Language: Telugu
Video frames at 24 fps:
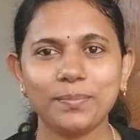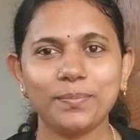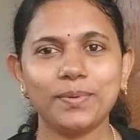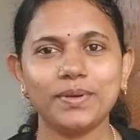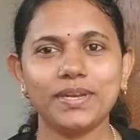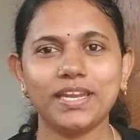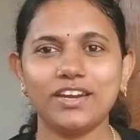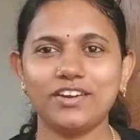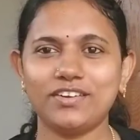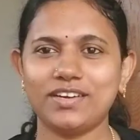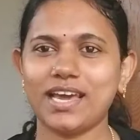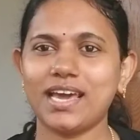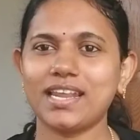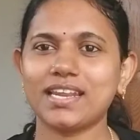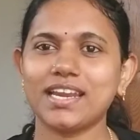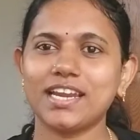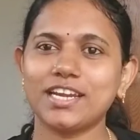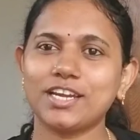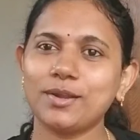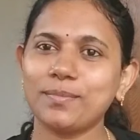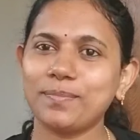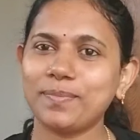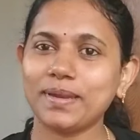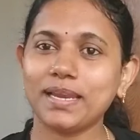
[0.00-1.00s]
ఇప్పుడు నేను
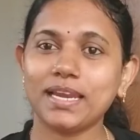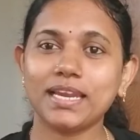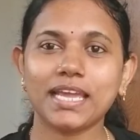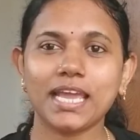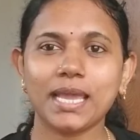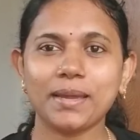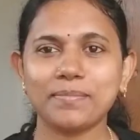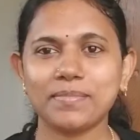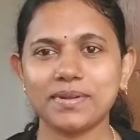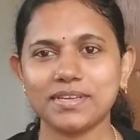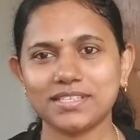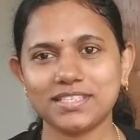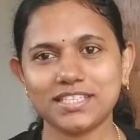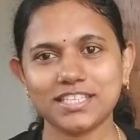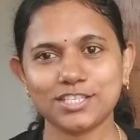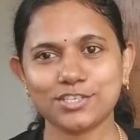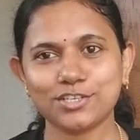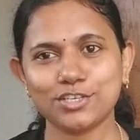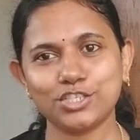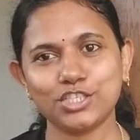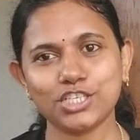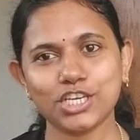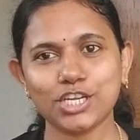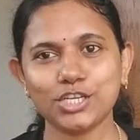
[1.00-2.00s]
టార్గెట్లో పిల్లలకి ఏం డ్రెస్
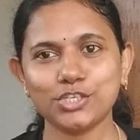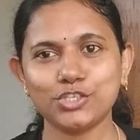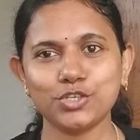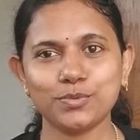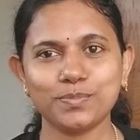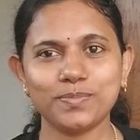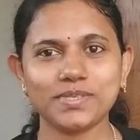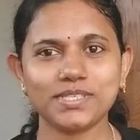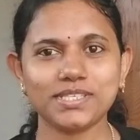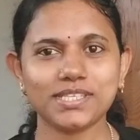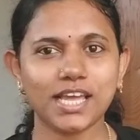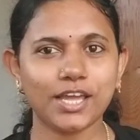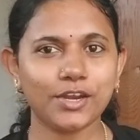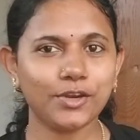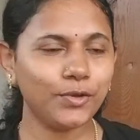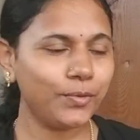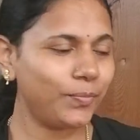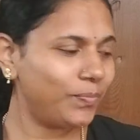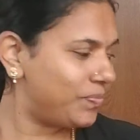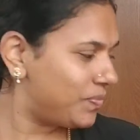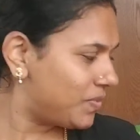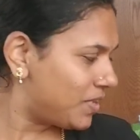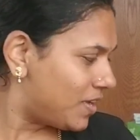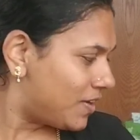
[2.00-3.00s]
తీసుకొచ్చానో చూపిస్తాను
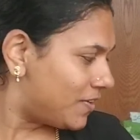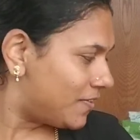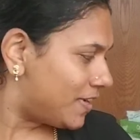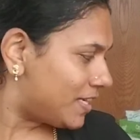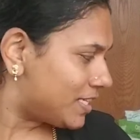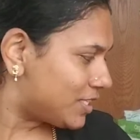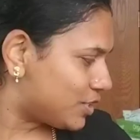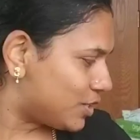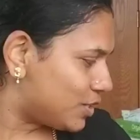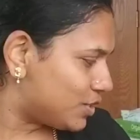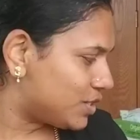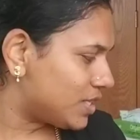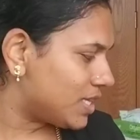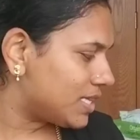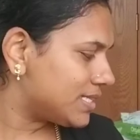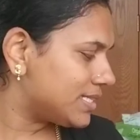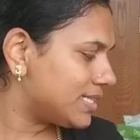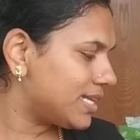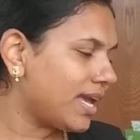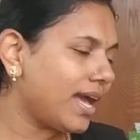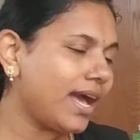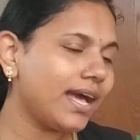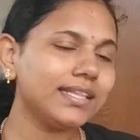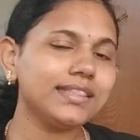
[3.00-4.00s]
ఫస్ట్
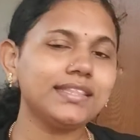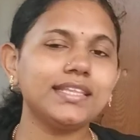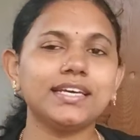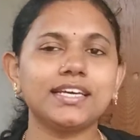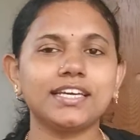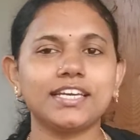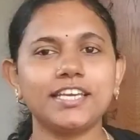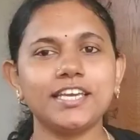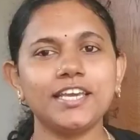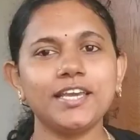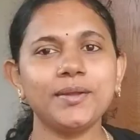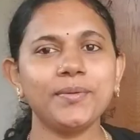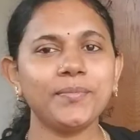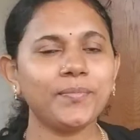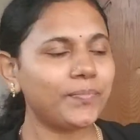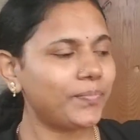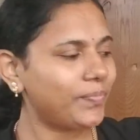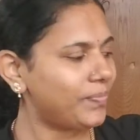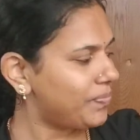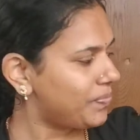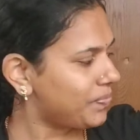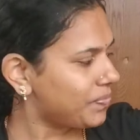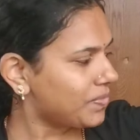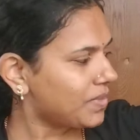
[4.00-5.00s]
వచ్చేసి ఆద్యాకి
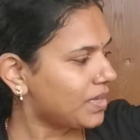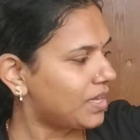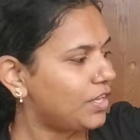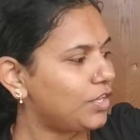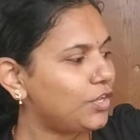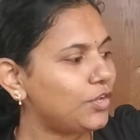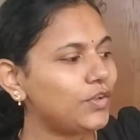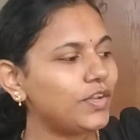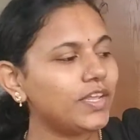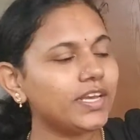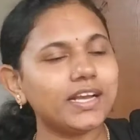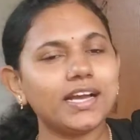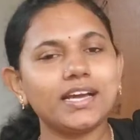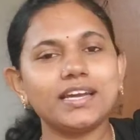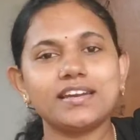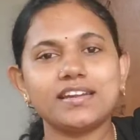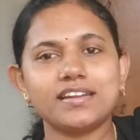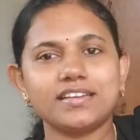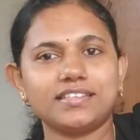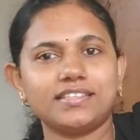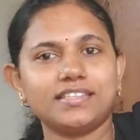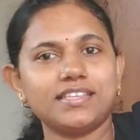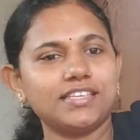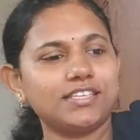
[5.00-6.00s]
యూనికాన్
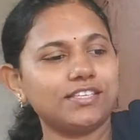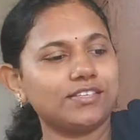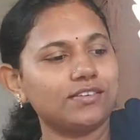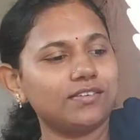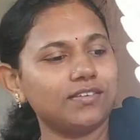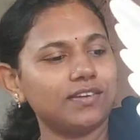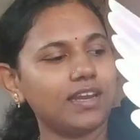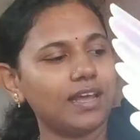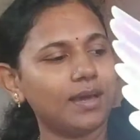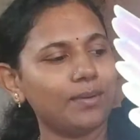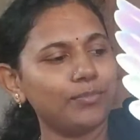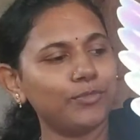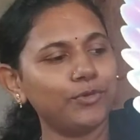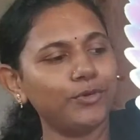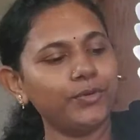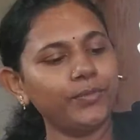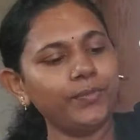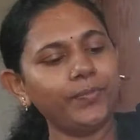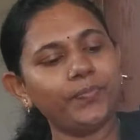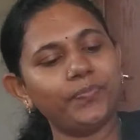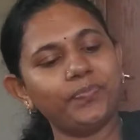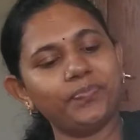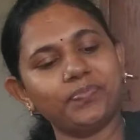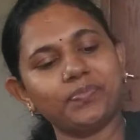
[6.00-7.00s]
డ్రెస్ తీసుకున్నాము
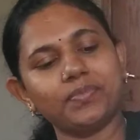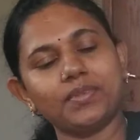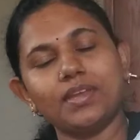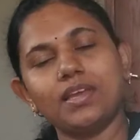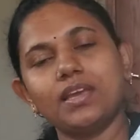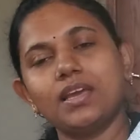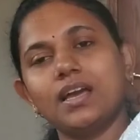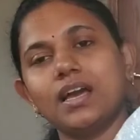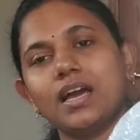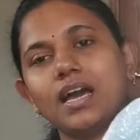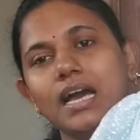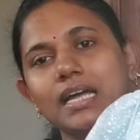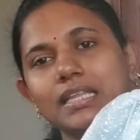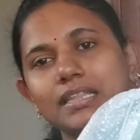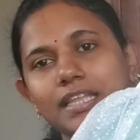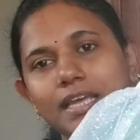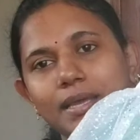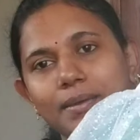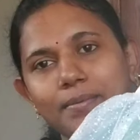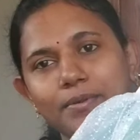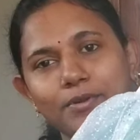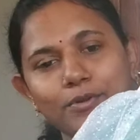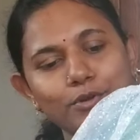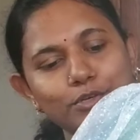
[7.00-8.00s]

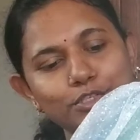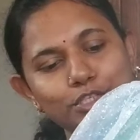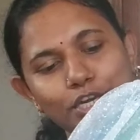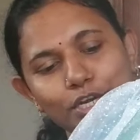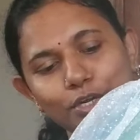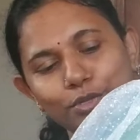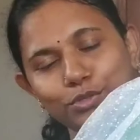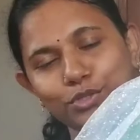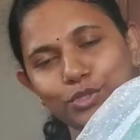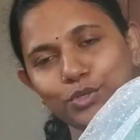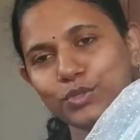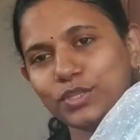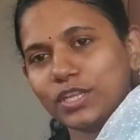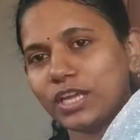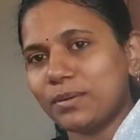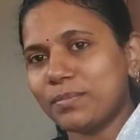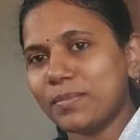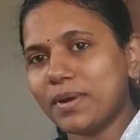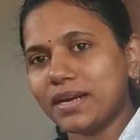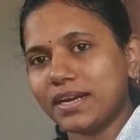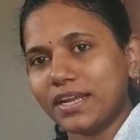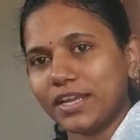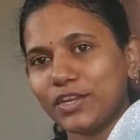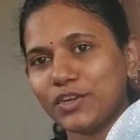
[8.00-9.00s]
అదే రోజు అడుగుతుంది
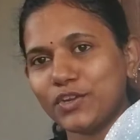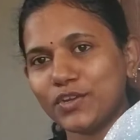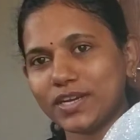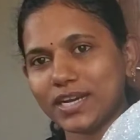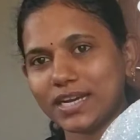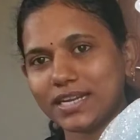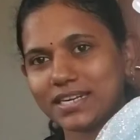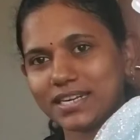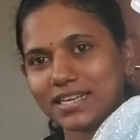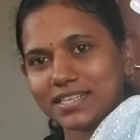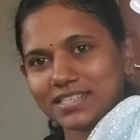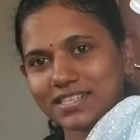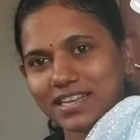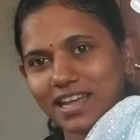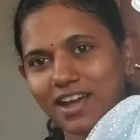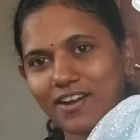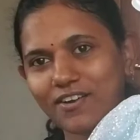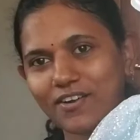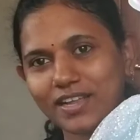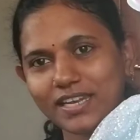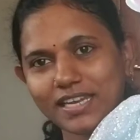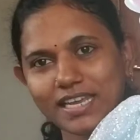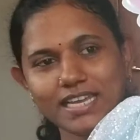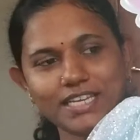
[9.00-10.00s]
అనమాట యూనికాన్ డ్రెస్
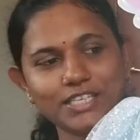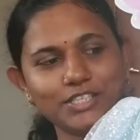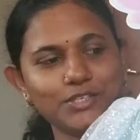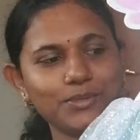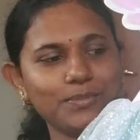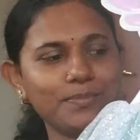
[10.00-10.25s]
కావాలి అని